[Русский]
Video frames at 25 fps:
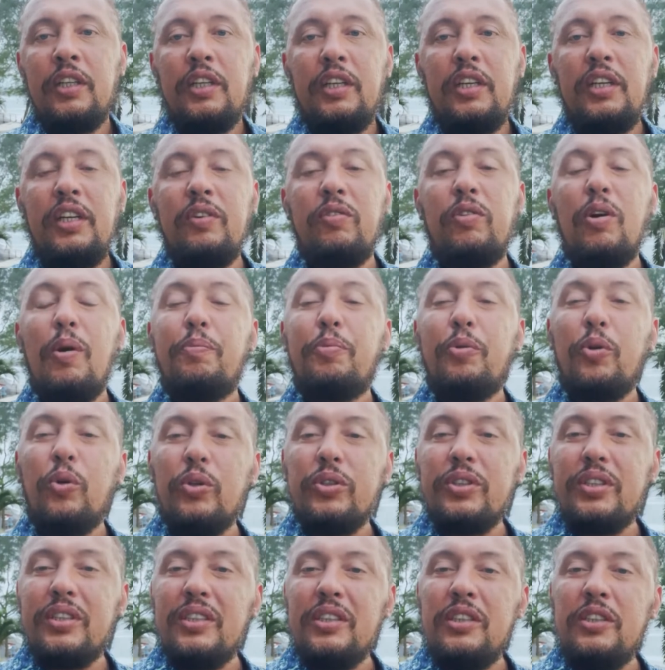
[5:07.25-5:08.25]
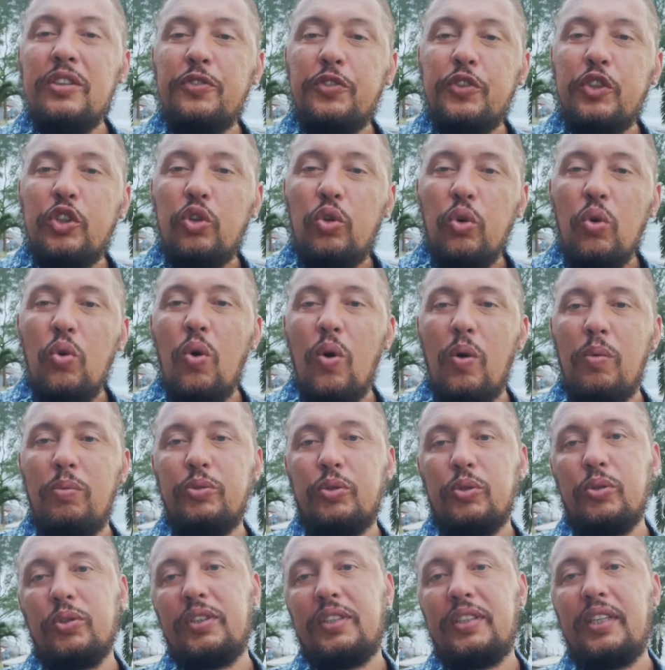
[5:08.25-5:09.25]
И вопрос не в том,
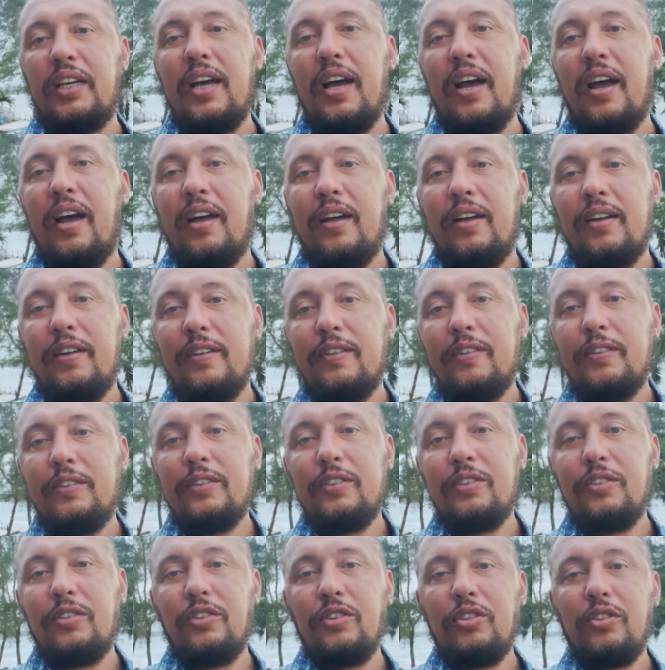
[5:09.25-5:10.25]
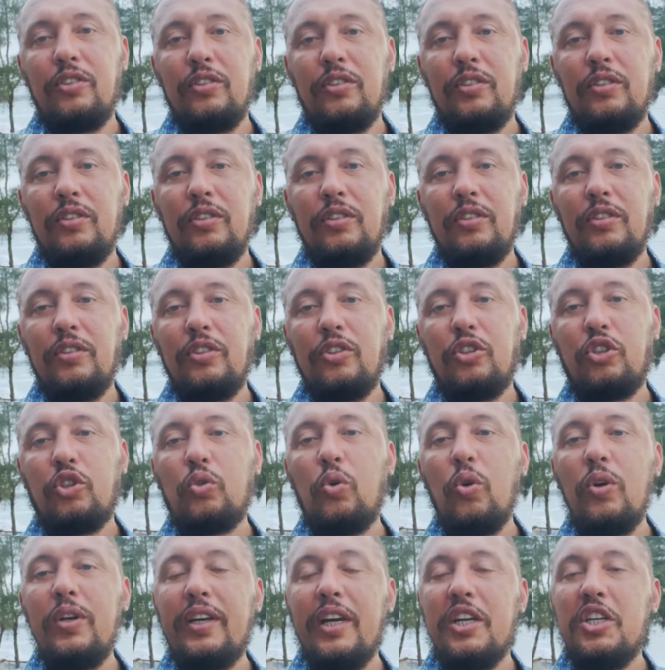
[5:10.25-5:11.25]
друзья,
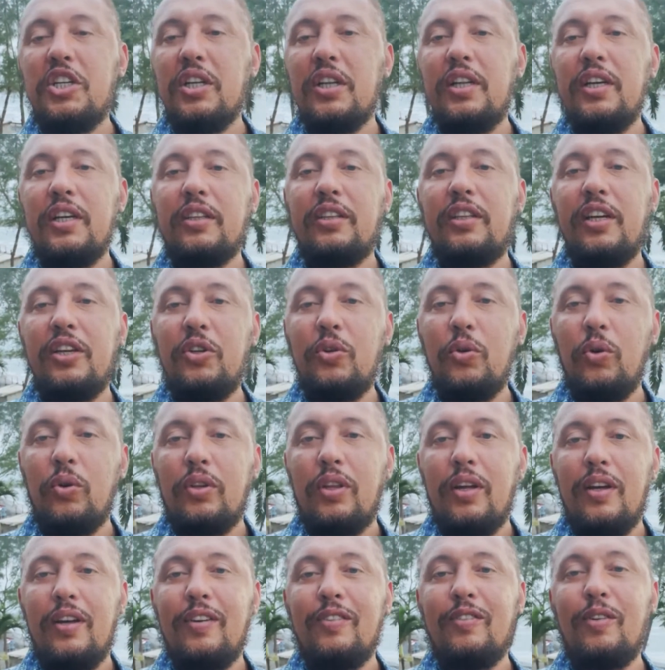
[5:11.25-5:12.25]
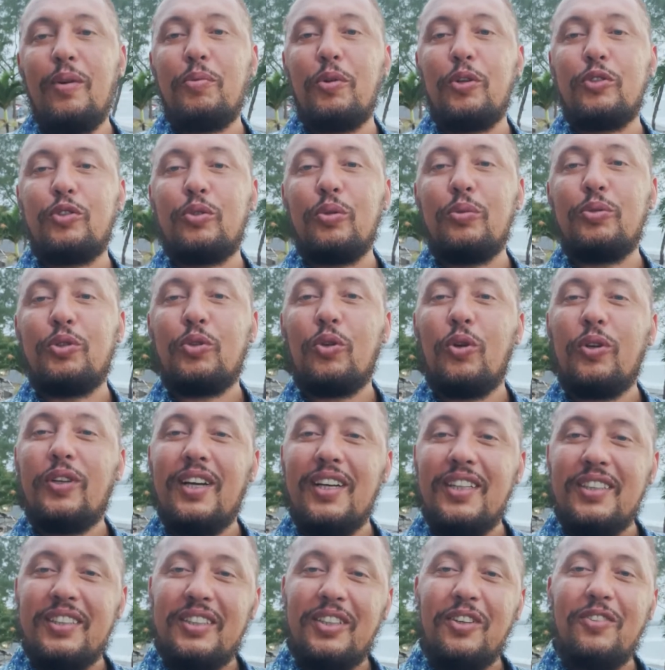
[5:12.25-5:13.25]
сколько человек дает, вопрос в том, сколько
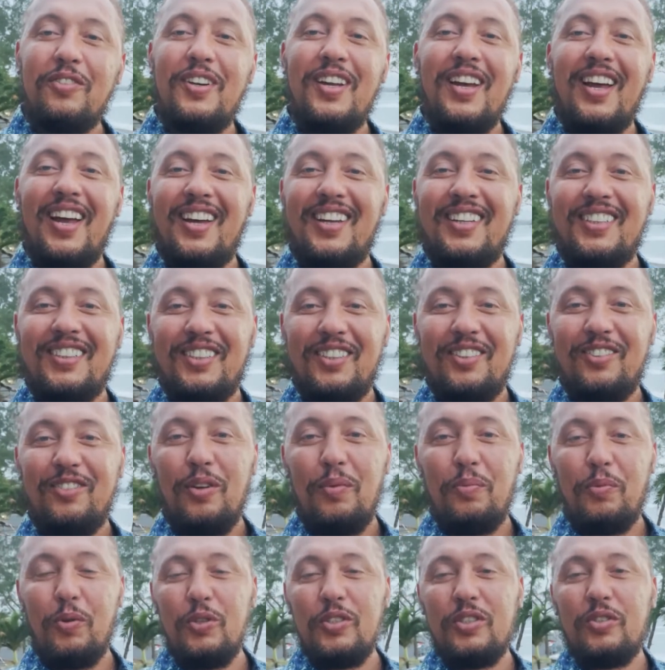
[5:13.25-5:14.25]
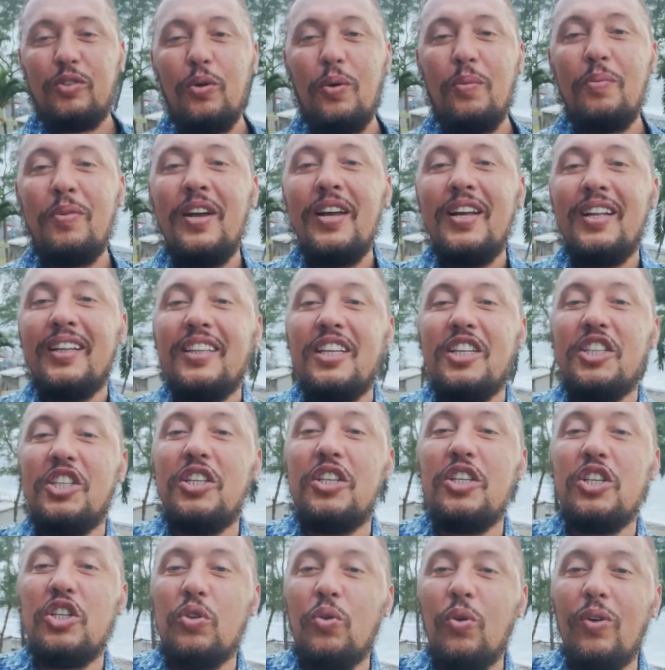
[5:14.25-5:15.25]
оставляет. Вопрос в том, даже
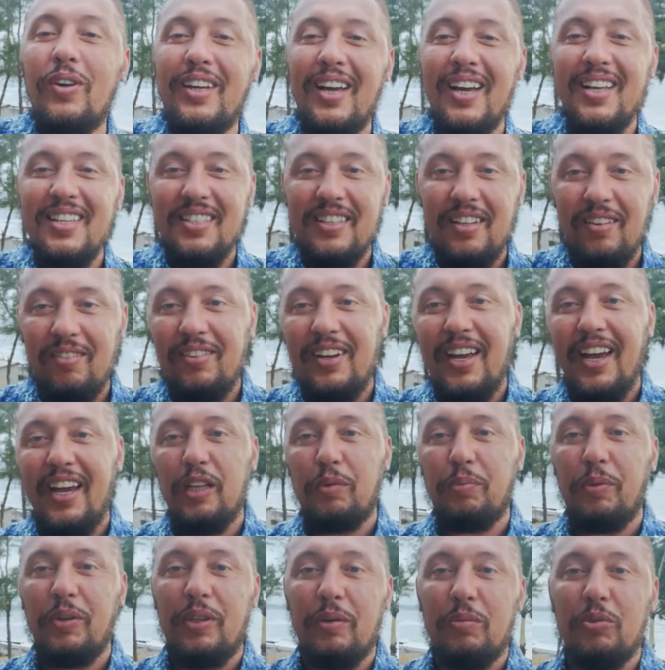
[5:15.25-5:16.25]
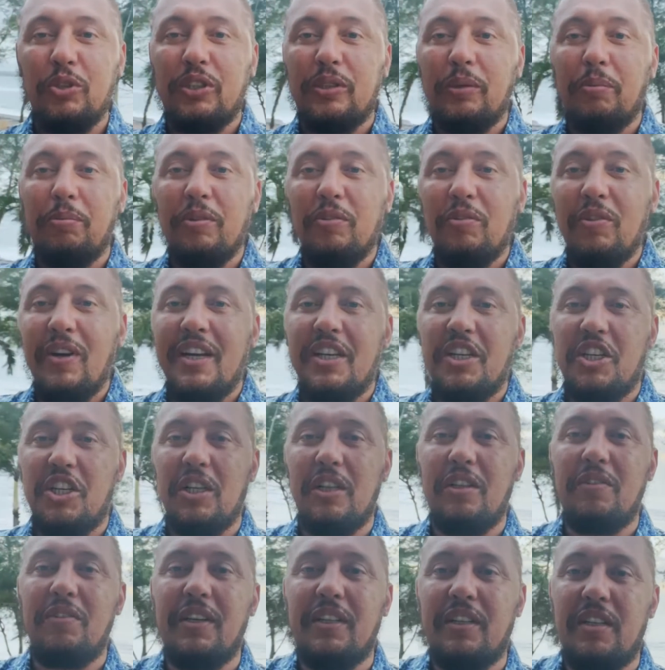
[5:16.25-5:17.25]
не сколько оставляет, потому что бывает,
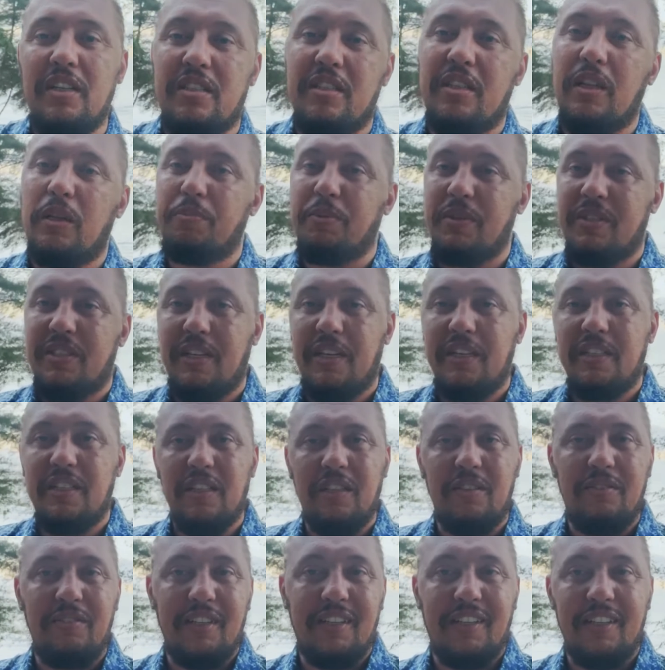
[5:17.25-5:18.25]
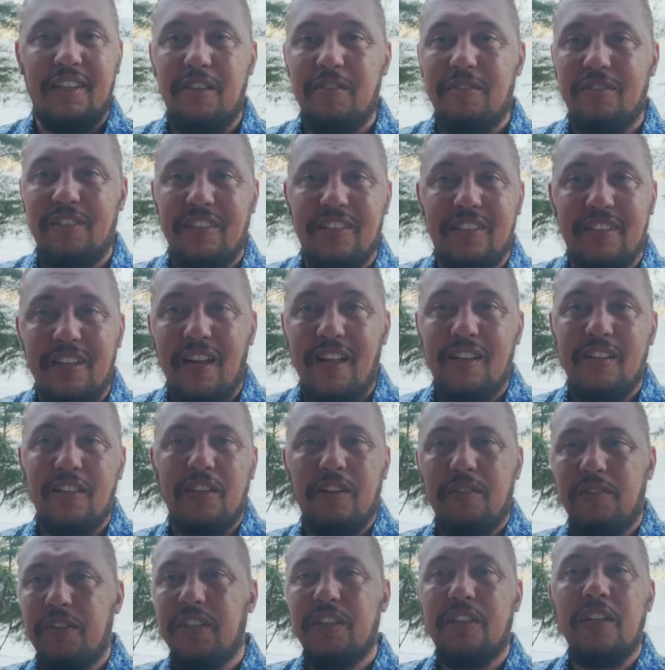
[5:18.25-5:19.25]
человек достал последние две гривны, дал и
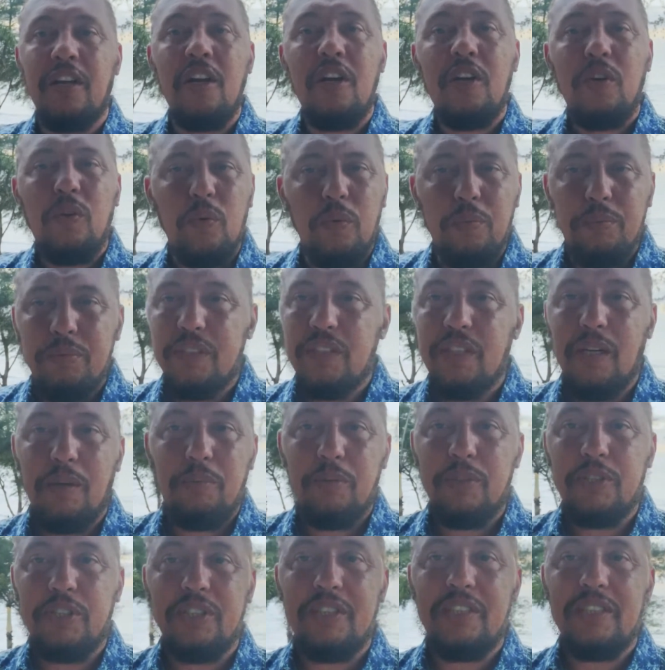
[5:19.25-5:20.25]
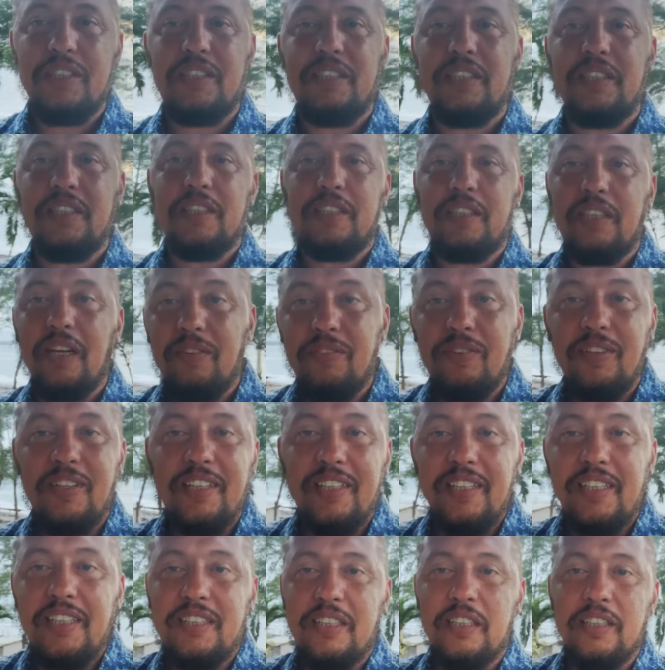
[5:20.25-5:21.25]
говорит, у меня больше нет денег, я
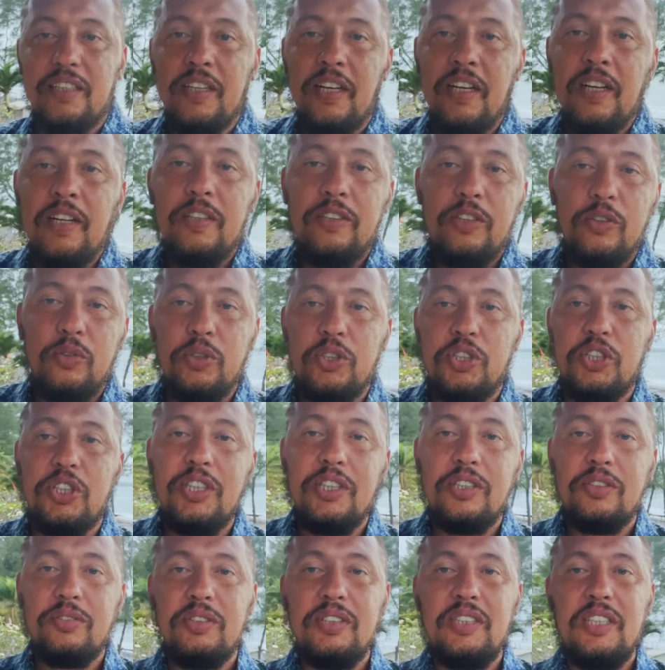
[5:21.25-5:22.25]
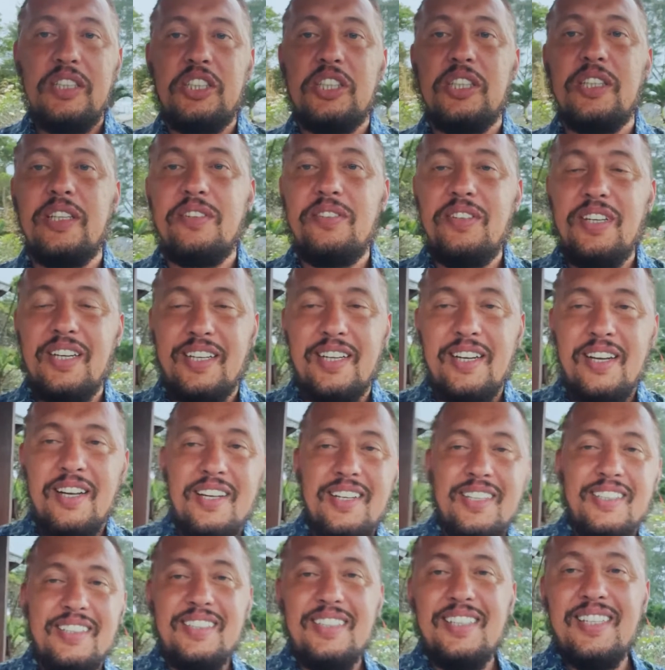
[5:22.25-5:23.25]
великий, жертвенный человек.
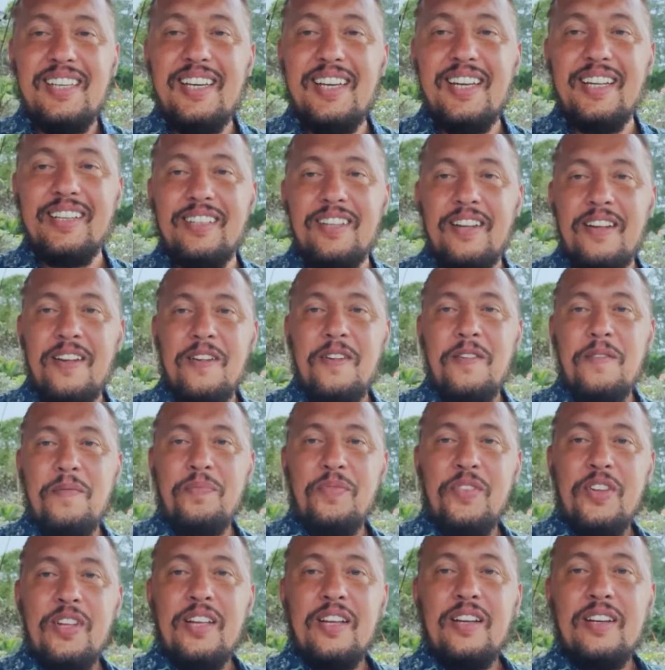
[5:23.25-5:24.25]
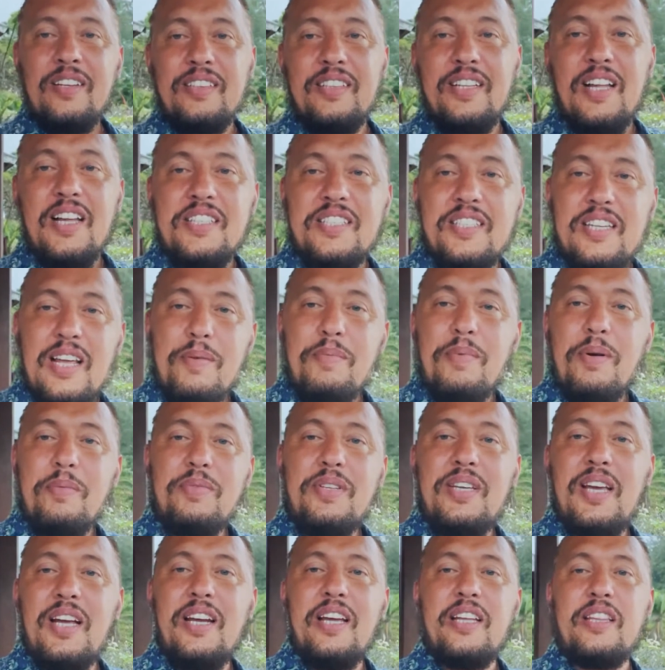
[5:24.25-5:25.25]
Нет, на самом
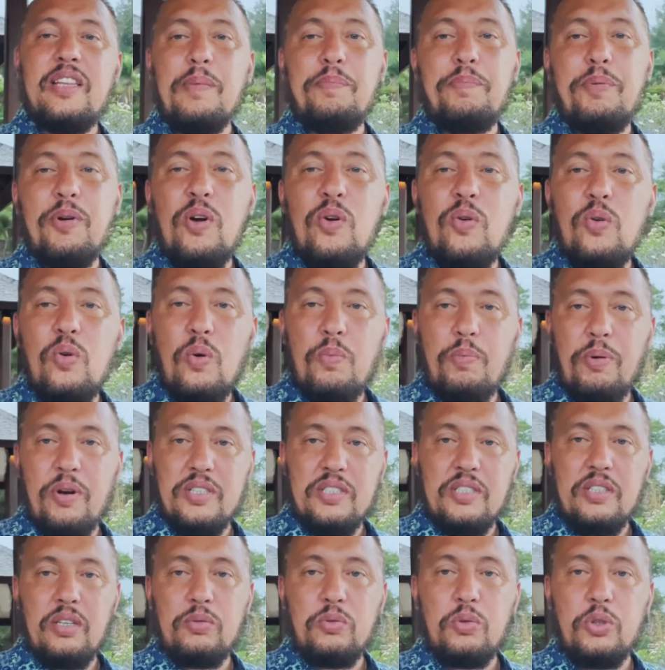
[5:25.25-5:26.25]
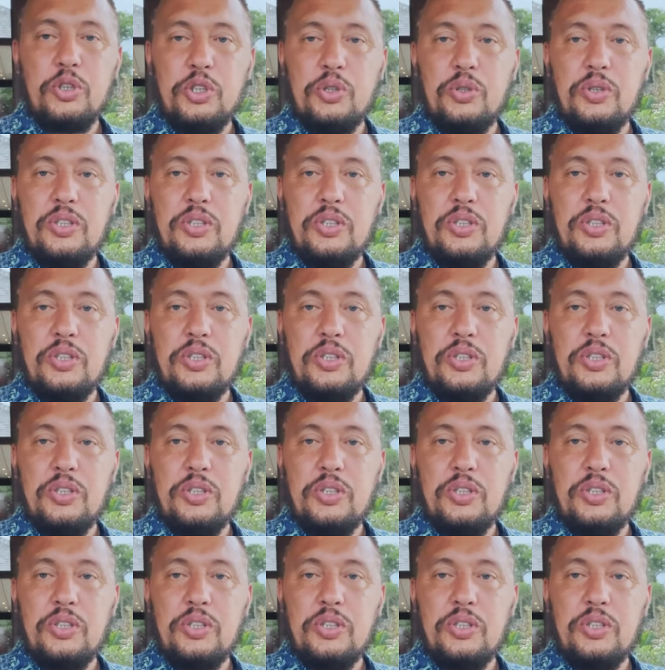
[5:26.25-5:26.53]
деле это прообраз того, что